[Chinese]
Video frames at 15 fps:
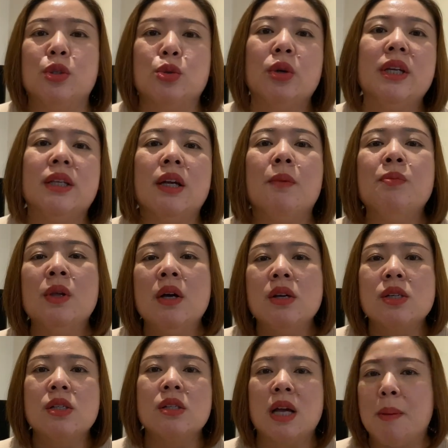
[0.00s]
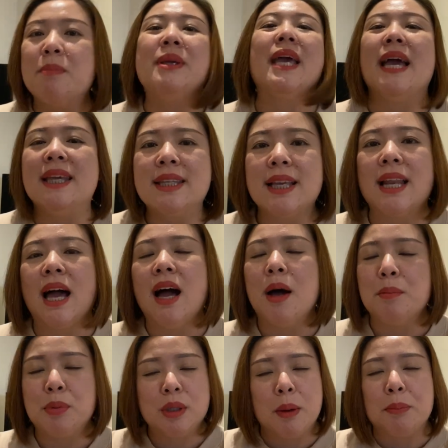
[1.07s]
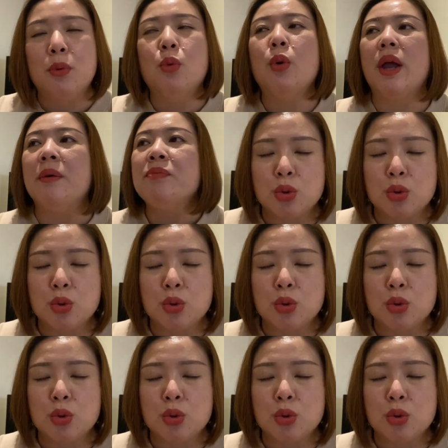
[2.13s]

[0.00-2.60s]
所以呢是很便宜的了啊，也不贵。